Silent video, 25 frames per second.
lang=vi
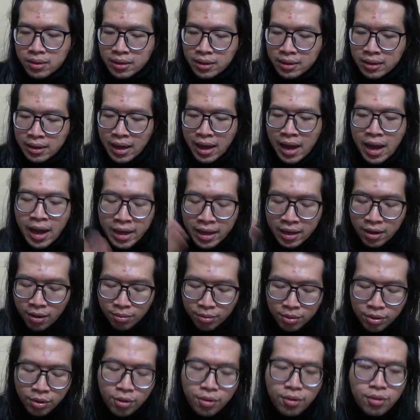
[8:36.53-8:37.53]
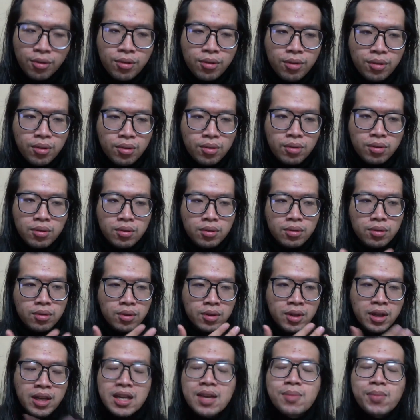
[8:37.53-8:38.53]
cái góc độ
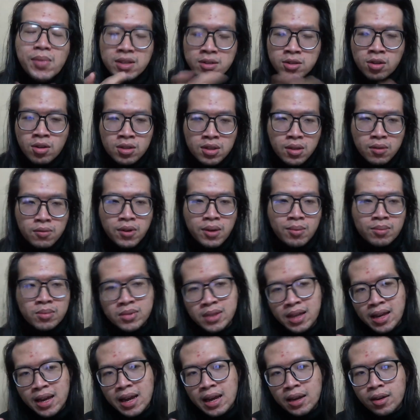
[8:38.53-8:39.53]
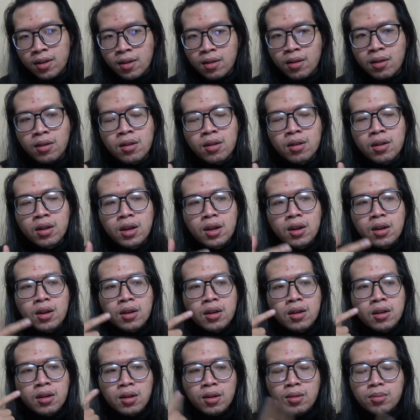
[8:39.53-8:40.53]
khi mà rót sản phẩm ra nó
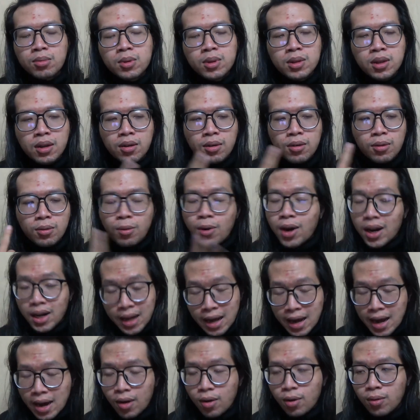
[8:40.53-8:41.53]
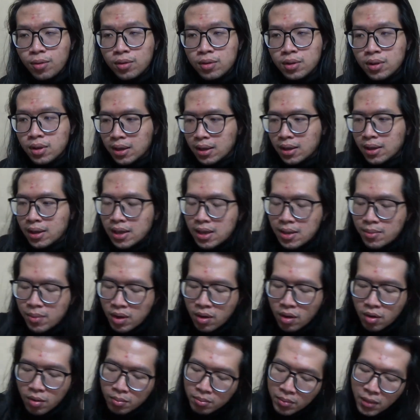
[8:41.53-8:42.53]
không được hoàn hảo tức là khi mà
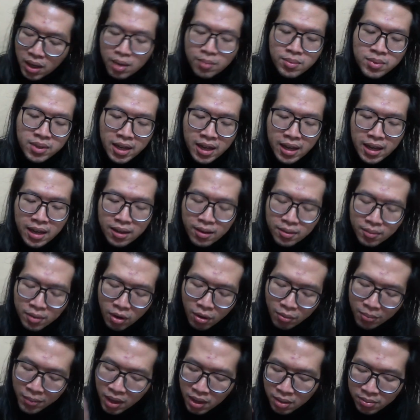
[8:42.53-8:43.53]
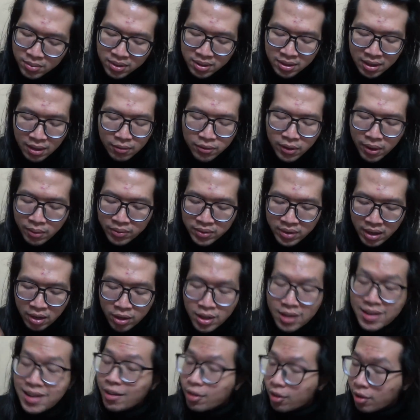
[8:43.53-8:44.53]
họ bơm ra họ bơm sản phẩm ra có
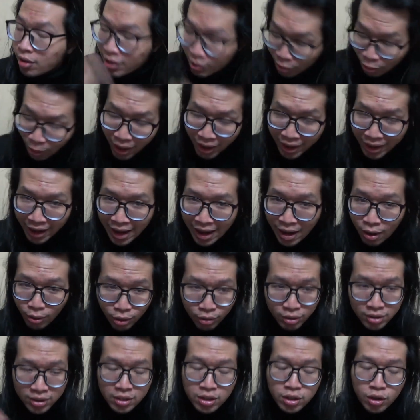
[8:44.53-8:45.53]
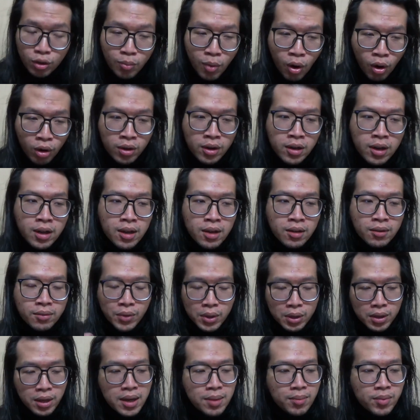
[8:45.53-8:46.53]
thể là nó hơi quá cao thì nó sẽ nhiều bọt
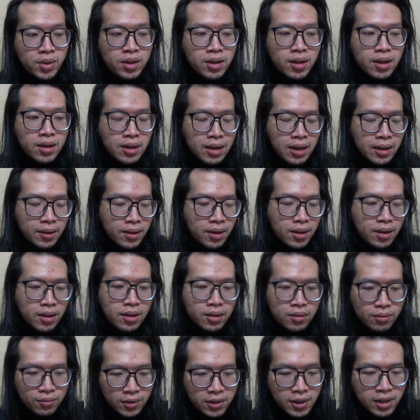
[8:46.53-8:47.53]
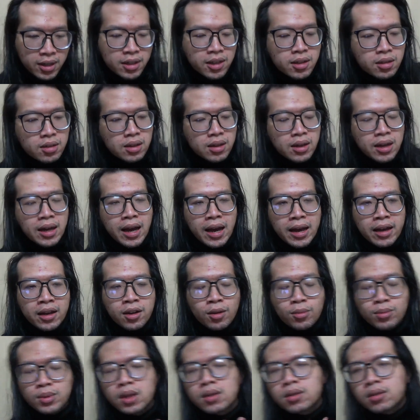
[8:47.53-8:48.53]
và thêm nữa là với những cái
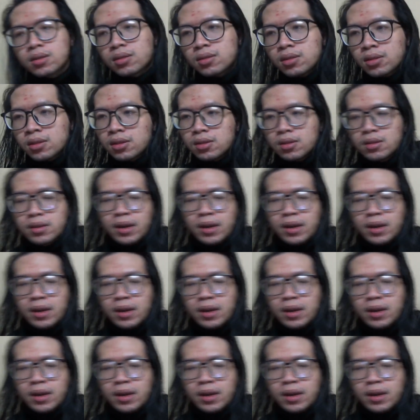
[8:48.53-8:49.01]
công thức như